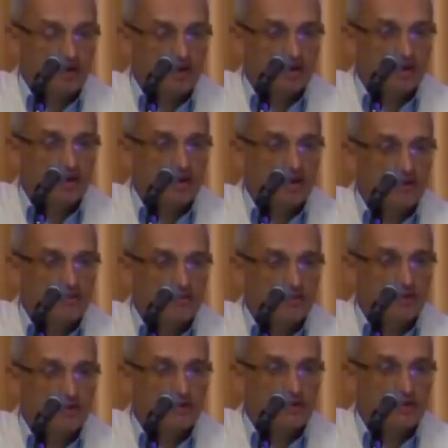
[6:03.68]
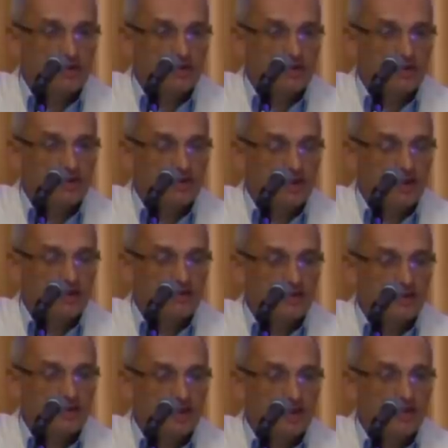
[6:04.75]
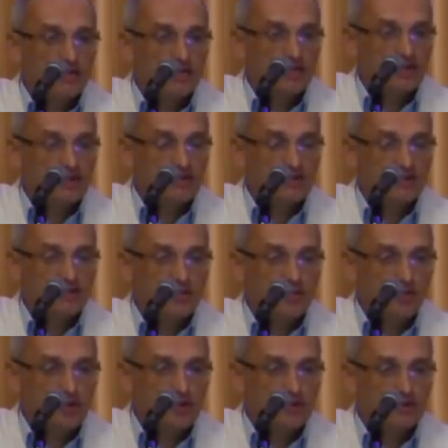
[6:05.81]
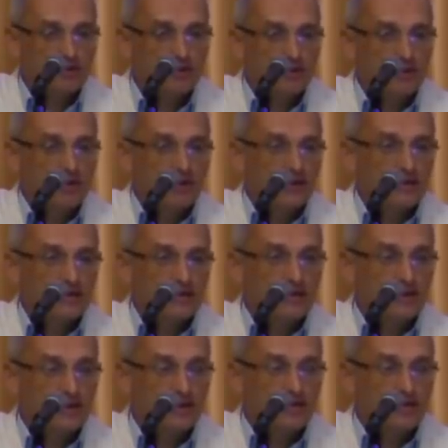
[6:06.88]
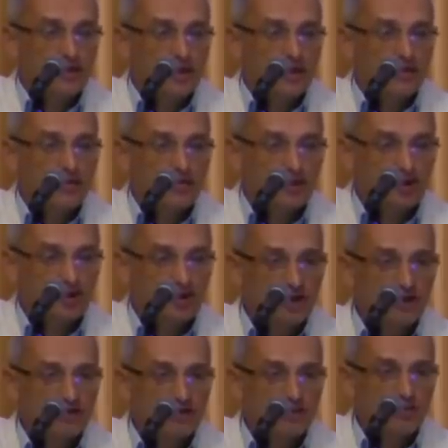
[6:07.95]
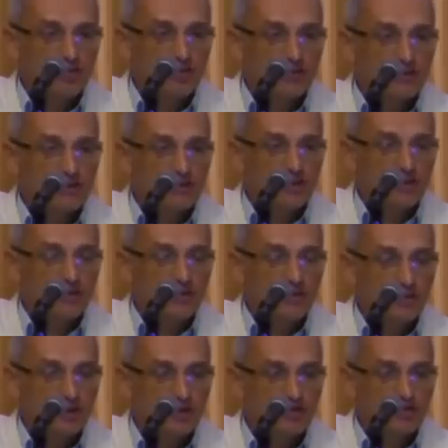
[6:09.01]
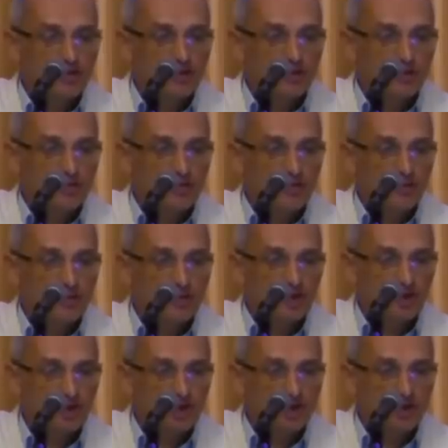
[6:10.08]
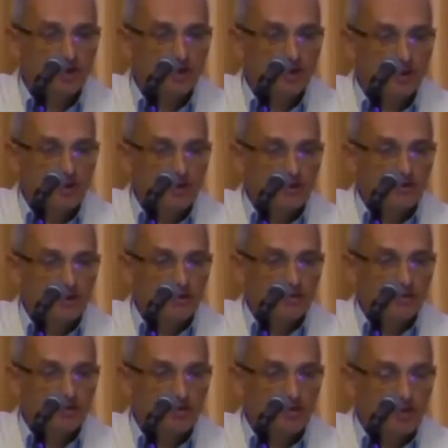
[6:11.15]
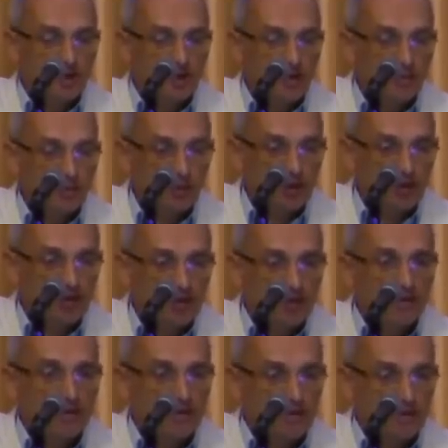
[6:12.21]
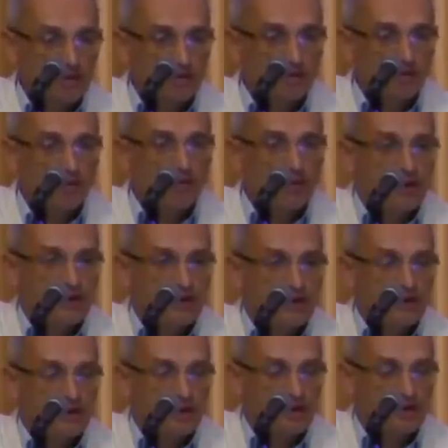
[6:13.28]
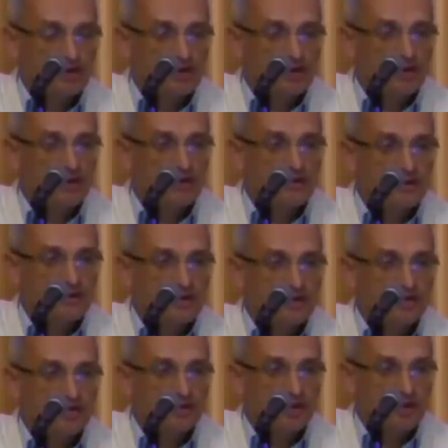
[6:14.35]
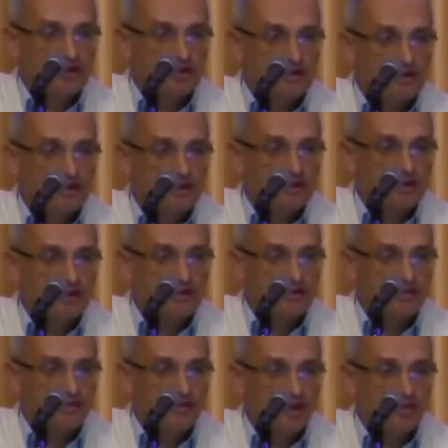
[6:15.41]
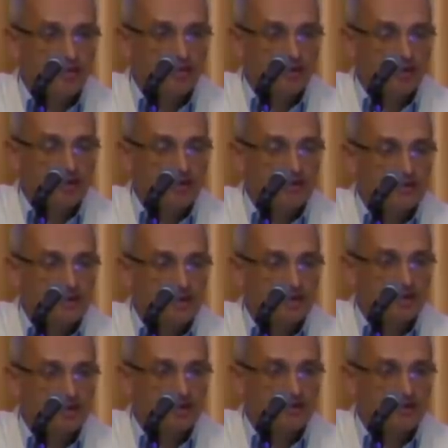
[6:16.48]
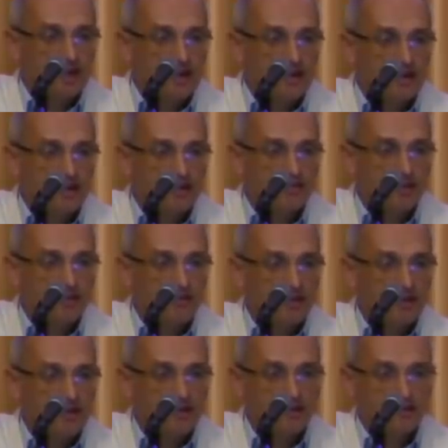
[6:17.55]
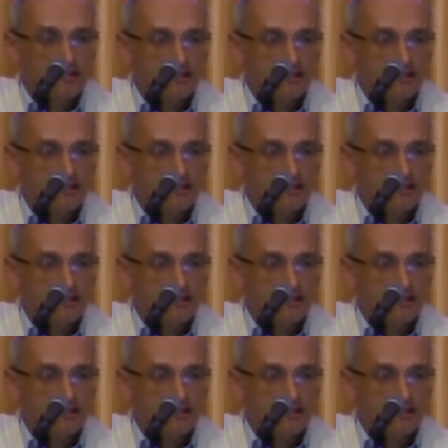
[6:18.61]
женщине разбудиться? Она должна сначала учиться заботиться. Если нет людей, о кошечках заботься, там и пищу готовь, о птичках, там что-то кому-то делай, доброе дело, каждый день. Если ты что-то не сделала какой-то день, значит ты зря день провела.